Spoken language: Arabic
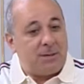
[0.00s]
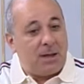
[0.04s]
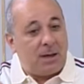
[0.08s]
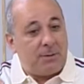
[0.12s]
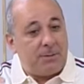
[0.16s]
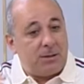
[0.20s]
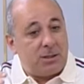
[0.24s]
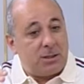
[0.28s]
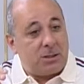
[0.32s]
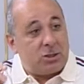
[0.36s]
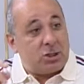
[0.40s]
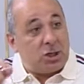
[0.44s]

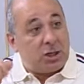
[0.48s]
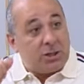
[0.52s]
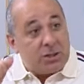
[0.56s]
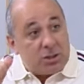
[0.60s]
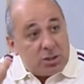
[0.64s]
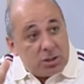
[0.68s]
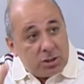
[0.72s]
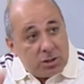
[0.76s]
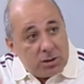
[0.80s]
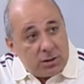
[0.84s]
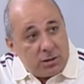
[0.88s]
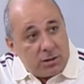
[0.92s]
نعمل شد
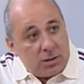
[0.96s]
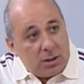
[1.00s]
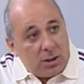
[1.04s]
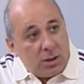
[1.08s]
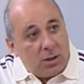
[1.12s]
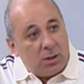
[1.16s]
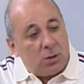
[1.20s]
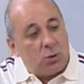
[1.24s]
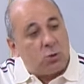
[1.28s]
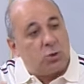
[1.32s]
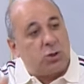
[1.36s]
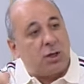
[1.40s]
جلد
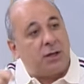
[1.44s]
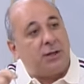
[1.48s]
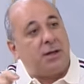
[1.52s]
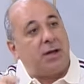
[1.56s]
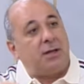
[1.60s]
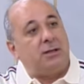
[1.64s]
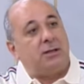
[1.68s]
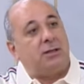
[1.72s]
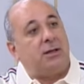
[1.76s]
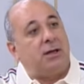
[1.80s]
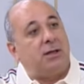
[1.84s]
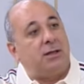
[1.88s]
وشد
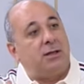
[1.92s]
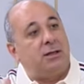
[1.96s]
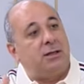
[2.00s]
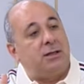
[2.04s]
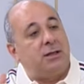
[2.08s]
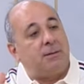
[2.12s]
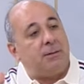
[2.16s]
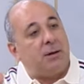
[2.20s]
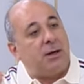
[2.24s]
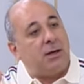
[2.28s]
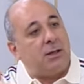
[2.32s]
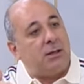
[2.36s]
عضلات
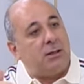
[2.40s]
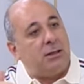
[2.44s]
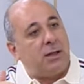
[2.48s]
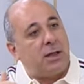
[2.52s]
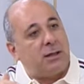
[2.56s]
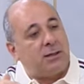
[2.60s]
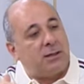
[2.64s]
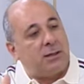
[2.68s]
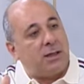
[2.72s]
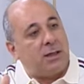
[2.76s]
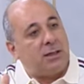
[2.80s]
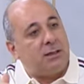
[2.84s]
الطبقه
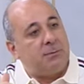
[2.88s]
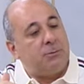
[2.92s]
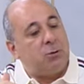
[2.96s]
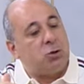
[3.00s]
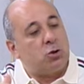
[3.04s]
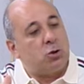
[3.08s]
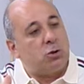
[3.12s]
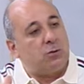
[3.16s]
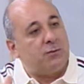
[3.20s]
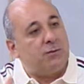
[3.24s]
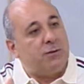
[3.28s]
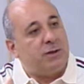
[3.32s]
العضلات
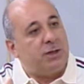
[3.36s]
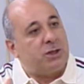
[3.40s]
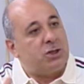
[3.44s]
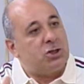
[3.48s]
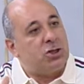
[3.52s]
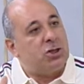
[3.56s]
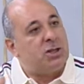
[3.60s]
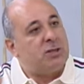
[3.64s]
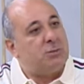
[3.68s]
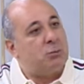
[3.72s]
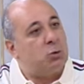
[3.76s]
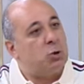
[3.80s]
بنقصد فيها
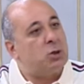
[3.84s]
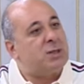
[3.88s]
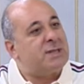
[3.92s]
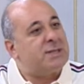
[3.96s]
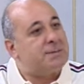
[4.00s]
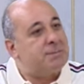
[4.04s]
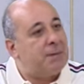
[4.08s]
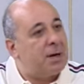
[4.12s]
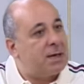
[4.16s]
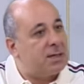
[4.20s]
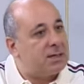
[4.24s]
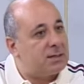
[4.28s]
شيء اسمه
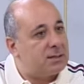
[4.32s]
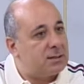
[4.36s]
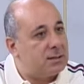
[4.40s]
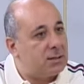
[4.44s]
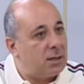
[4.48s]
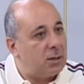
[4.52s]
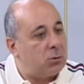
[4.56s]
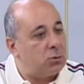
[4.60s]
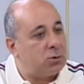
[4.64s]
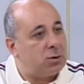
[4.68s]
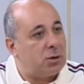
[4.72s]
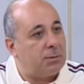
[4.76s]
السماس
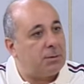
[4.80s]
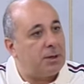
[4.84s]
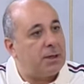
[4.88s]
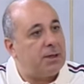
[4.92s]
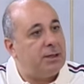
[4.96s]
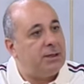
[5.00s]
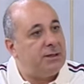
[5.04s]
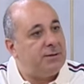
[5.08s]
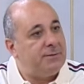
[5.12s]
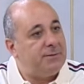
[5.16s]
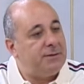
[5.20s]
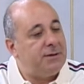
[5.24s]
او الطبقه
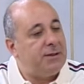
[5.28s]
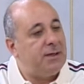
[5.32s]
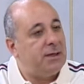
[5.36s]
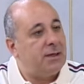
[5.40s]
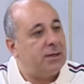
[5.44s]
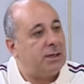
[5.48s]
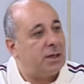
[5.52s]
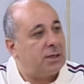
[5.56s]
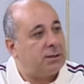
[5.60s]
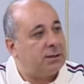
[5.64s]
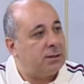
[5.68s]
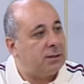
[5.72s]

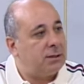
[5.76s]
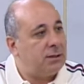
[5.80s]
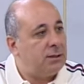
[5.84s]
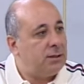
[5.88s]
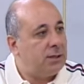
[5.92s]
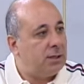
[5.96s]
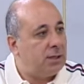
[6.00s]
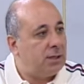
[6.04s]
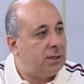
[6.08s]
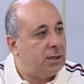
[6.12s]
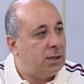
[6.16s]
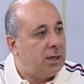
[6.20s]
الليفيه
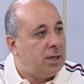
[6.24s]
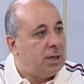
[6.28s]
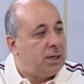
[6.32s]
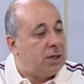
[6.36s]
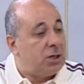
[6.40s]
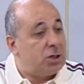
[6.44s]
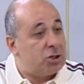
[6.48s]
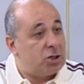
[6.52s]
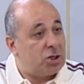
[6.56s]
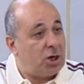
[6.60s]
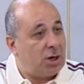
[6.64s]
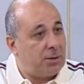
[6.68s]
العضليه
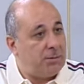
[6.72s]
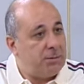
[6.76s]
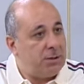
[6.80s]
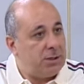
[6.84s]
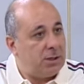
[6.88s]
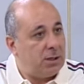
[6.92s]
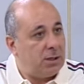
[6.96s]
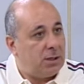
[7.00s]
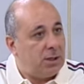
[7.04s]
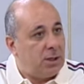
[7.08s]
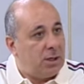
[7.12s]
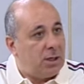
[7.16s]

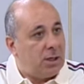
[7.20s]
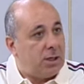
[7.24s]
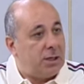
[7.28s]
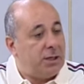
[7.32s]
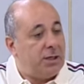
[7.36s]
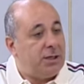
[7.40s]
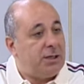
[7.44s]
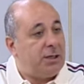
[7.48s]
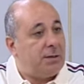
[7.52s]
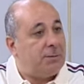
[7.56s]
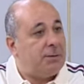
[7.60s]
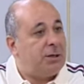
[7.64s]
الشحميه
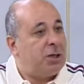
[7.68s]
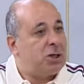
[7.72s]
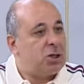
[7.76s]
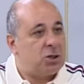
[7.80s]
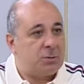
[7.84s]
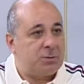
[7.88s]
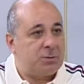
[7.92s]
اللي هي بلشت